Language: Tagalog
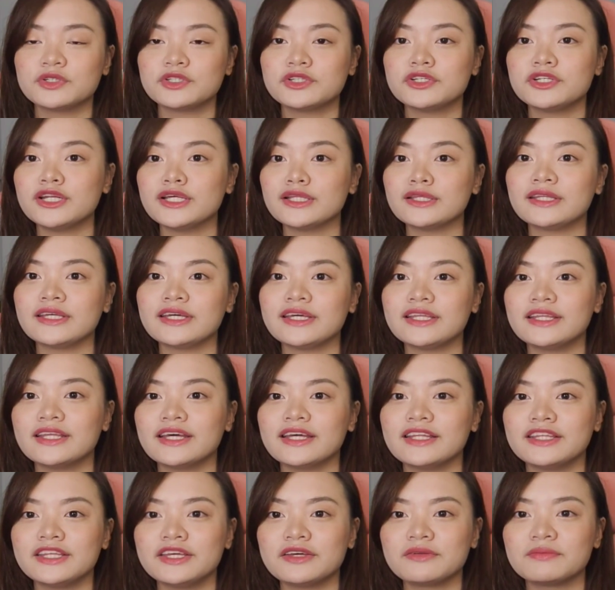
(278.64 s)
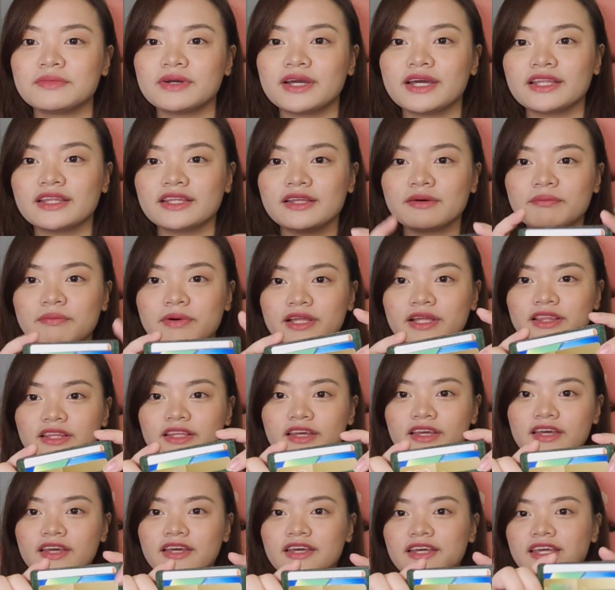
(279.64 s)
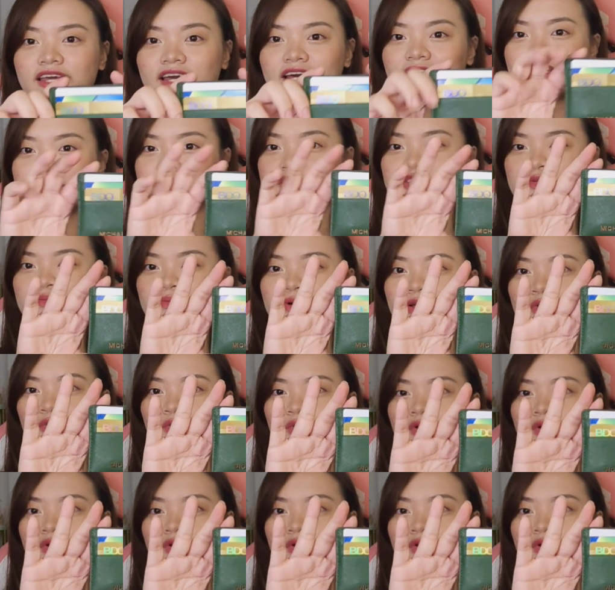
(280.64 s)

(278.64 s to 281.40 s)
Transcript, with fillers: wag nyo nang tignan, di yan maganda. But yeah, that's my